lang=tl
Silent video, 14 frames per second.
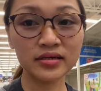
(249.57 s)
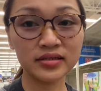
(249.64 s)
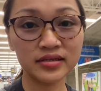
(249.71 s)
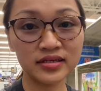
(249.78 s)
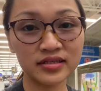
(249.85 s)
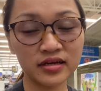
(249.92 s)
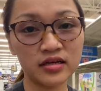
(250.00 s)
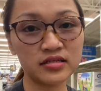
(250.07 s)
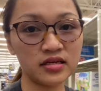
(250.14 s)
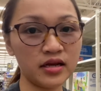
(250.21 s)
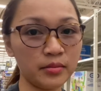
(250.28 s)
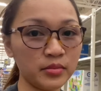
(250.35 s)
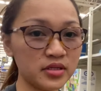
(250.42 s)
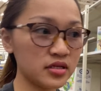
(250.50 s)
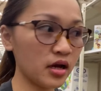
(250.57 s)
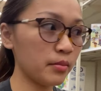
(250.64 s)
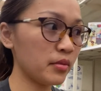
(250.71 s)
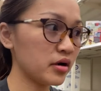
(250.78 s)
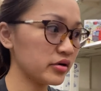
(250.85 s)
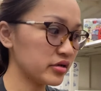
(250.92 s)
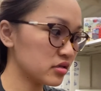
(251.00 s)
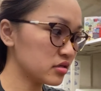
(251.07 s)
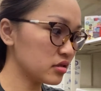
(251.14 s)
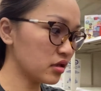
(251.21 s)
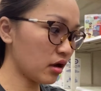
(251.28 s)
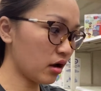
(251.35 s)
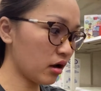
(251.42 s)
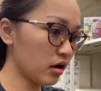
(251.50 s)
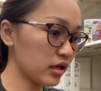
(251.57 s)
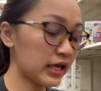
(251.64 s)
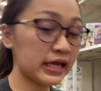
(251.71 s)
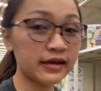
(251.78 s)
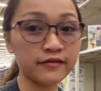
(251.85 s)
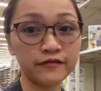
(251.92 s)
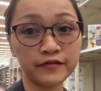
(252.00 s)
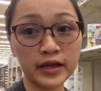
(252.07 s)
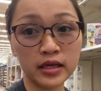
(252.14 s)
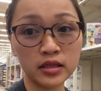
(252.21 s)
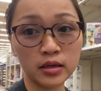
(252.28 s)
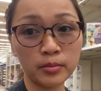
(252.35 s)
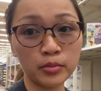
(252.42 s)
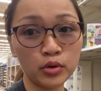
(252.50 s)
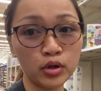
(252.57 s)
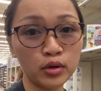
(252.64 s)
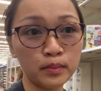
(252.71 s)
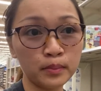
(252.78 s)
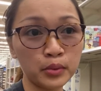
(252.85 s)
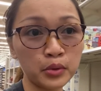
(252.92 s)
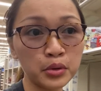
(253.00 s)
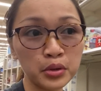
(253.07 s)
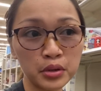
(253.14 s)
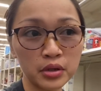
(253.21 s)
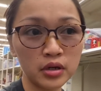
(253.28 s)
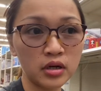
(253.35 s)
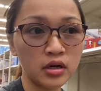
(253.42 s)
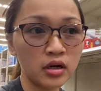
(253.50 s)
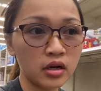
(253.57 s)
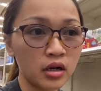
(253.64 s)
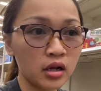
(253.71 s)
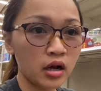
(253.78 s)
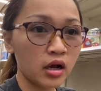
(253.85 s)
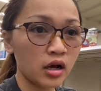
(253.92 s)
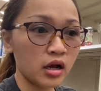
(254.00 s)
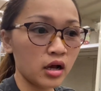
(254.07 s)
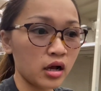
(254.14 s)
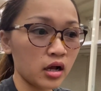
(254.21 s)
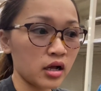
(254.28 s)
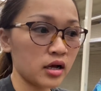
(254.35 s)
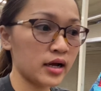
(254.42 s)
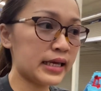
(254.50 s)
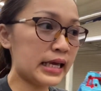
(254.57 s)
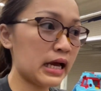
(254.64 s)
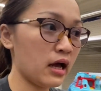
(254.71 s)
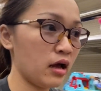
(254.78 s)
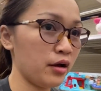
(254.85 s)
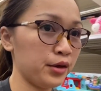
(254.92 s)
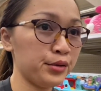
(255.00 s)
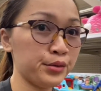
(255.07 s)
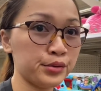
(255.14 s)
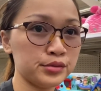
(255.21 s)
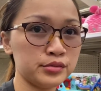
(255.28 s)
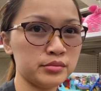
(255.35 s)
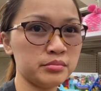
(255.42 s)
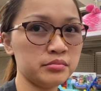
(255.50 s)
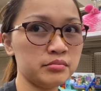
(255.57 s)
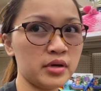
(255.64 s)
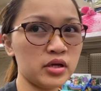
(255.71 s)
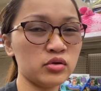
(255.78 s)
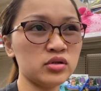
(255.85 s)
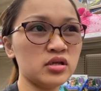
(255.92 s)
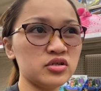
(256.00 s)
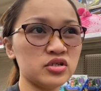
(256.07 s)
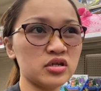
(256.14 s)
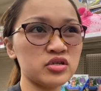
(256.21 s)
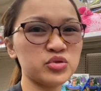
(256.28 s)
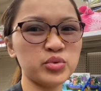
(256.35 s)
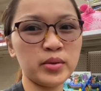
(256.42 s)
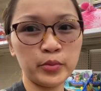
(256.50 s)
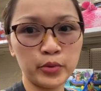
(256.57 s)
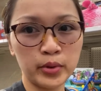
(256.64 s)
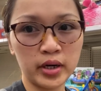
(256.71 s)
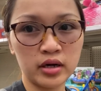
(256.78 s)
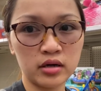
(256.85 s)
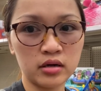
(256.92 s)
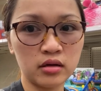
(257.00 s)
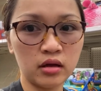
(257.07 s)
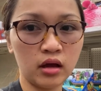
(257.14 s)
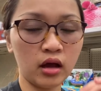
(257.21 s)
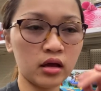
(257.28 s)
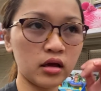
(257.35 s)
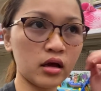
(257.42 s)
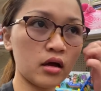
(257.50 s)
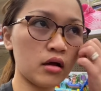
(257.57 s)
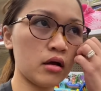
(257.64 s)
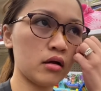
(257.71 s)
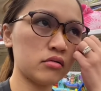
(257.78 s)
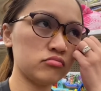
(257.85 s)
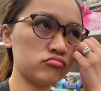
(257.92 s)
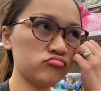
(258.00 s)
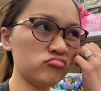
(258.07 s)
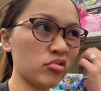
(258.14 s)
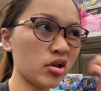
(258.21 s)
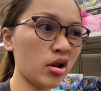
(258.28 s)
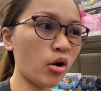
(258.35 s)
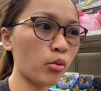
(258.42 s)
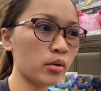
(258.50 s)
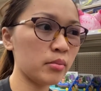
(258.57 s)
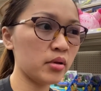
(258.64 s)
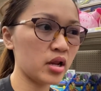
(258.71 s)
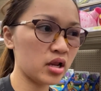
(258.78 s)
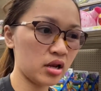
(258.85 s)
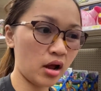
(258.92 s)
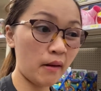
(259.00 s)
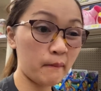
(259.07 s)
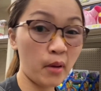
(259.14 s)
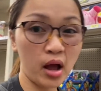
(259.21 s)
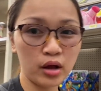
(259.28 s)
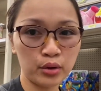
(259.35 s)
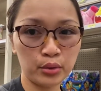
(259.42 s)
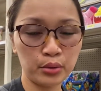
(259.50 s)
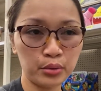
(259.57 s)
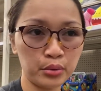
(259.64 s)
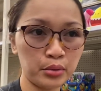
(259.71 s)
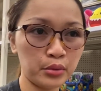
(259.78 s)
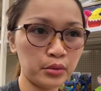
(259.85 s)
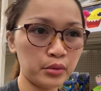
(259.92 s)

na din kasi namin si Amaris na inflatable pool. Kaya, yun. Meron din siyang swimwear. Kaya, di na ako bibili ng bago.